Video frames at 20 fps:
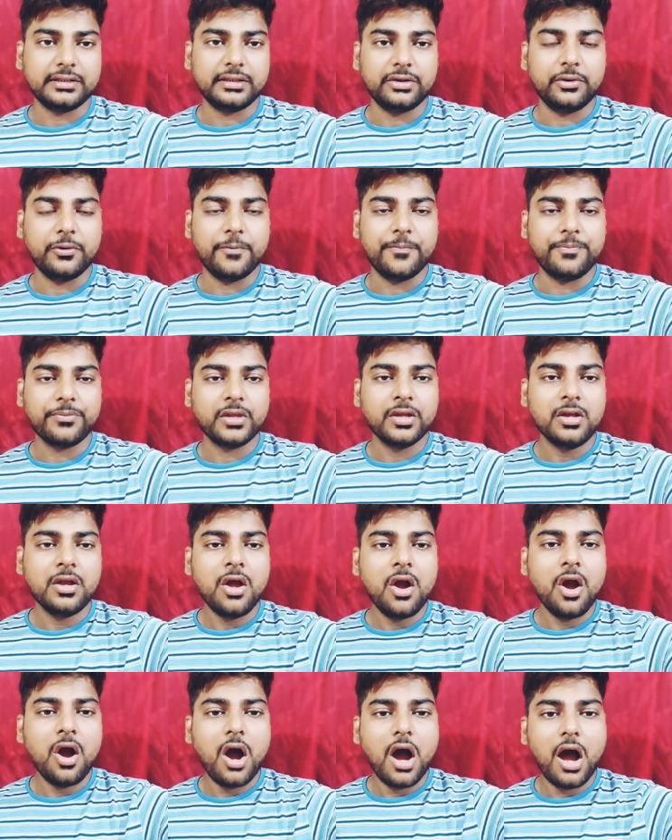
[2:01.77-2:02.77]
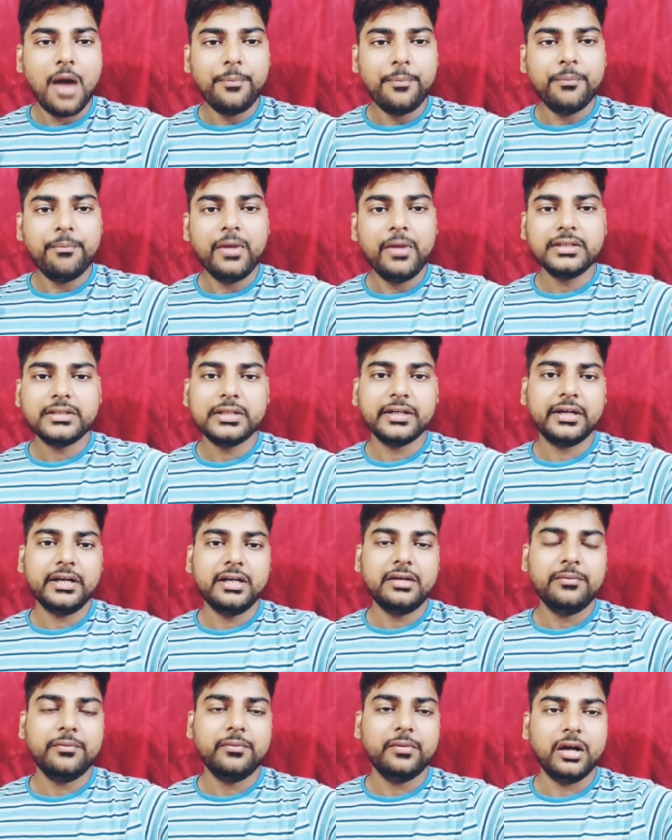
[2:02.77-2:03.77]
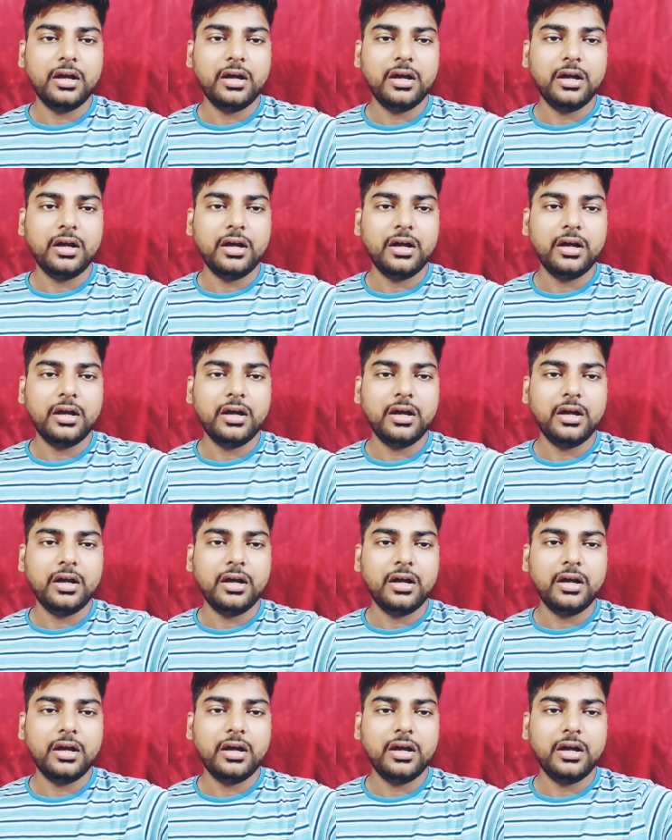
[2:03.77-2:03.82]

हो अब मैं सेकंड